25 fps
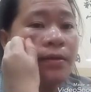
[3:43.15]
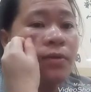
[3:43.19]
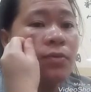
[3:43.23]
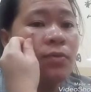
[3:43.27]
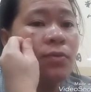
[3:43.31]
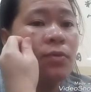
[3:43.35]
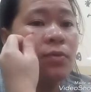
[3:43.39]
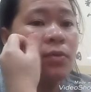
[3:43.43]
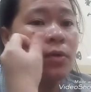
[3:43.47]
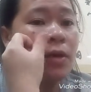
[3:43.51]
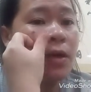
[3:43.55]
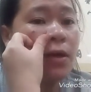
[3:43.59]

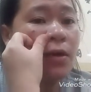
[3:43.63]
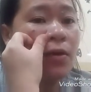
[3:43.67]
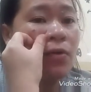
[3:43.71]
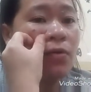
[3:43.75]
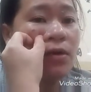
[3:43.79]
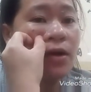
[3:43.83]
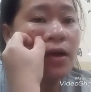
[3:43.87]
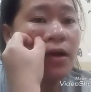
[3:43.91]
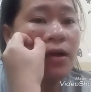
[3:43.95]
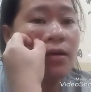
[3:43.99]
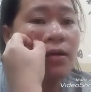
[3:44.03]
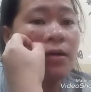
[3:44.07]
Kung ikaw
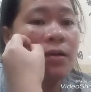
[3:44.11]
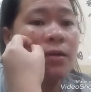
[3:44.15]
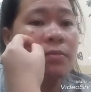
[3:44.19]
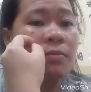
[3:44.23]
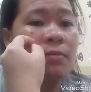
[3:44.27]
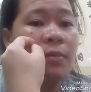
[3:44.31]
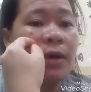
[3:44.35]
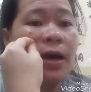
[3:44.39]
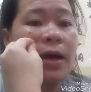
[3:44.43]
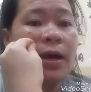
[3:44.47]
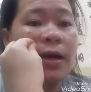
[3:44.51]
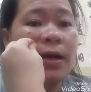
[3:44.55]
na ang
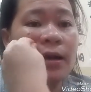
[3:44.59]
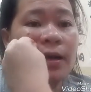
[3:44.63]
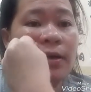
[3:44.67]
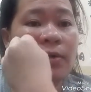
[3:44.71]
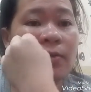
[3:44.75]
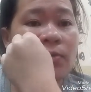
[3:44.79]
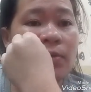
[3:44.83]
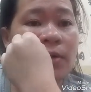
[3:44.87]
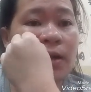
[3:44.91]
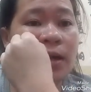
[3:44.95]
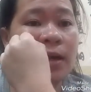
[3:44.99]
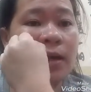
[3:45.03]
bahala
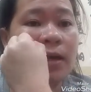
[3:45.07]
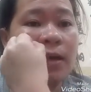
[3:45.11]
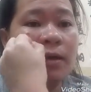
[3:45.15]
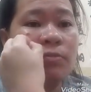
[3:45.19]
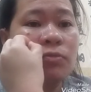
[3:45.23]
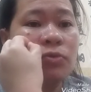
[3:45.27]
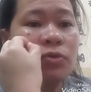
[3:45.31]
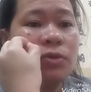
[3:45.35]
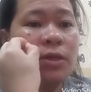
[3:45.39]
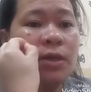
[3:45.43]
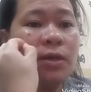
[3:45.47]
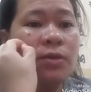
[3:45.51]
kung kailan
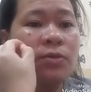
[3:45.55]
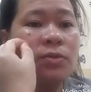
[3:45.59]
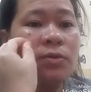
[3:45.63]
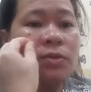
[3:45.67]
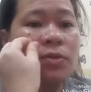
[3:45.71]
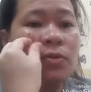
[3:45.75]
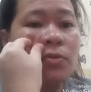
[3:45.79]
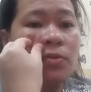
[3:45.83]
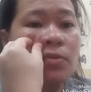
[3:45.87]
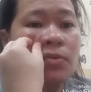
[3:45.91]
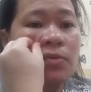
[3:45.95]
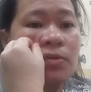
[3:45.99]
mo siya
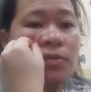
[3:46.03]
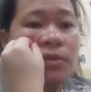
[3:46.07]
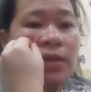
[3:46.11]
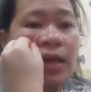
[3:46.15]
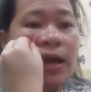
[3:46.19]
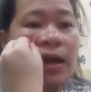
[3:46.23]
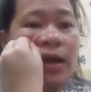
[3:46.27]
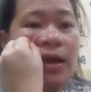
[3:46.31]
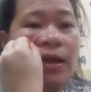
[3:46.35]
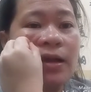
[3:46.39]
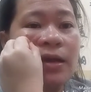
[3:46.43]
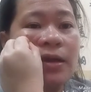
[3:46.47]
gustong
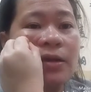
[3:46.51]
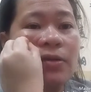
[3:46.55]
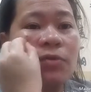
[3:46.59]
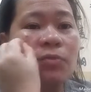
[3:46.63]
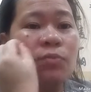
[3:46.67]
tanggalin.